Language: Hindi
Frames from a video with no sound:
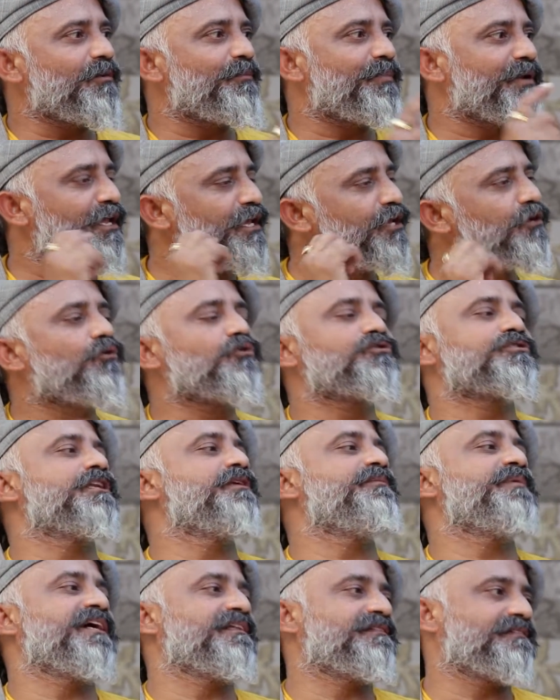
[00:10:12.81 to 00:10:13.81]
को अपने ही
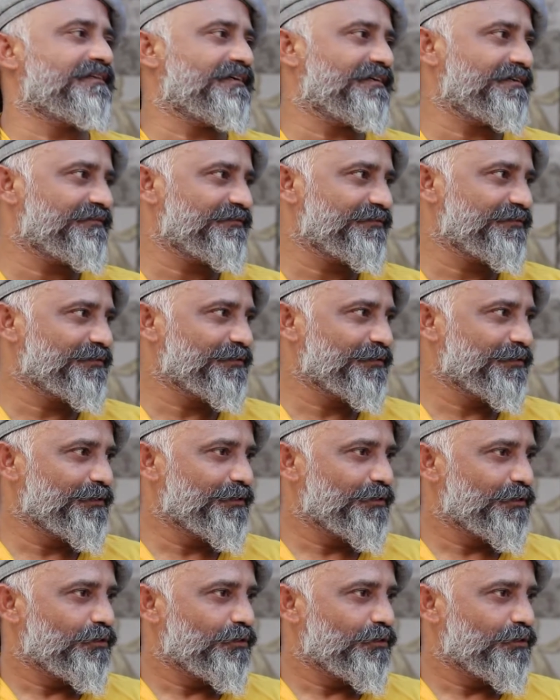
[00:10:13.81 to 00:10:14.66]
घोंसले में आता है जी